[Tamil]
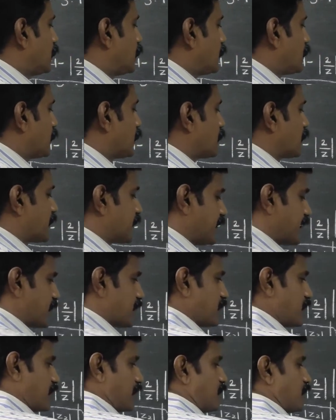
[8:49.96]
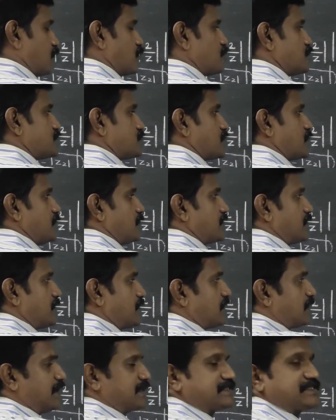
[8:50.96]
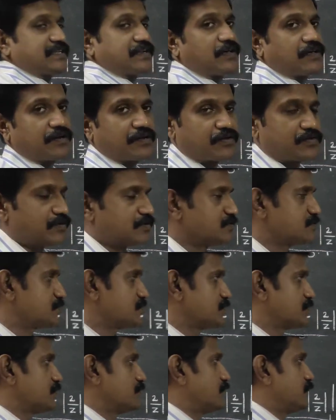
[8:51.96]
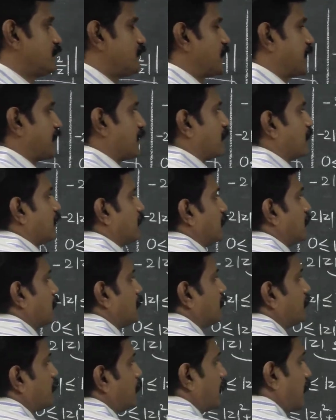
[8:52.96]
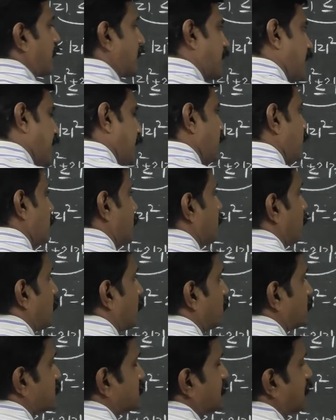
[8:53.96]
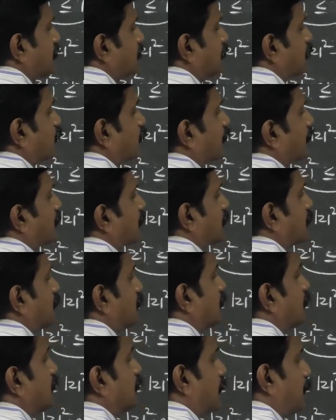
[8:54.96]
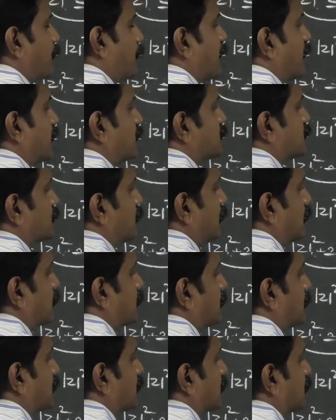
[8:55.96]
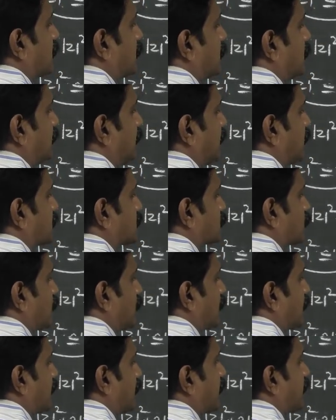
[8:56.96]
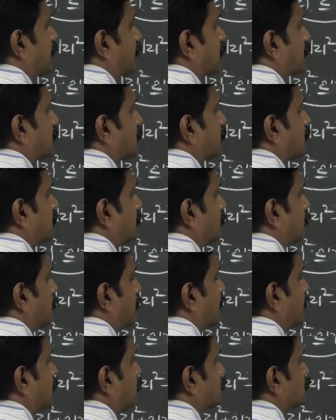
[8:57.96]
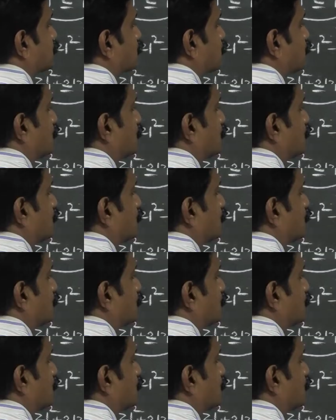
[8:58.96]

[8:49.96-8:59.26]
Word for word: இங்கே greater than or equal to 0 வந்தது இங்கே லெஸ் than ஆர் equal to ஜீரோ ஃபைன் இப்போ again யூ have டு ஸ்டார்ட் யர் work கம்ப்ளீட்டிங் ஸ்கொயர் மெத்தட் ஏ ஸ்கொயர் ரெடியாக இருக்குது மைனஸ் டூ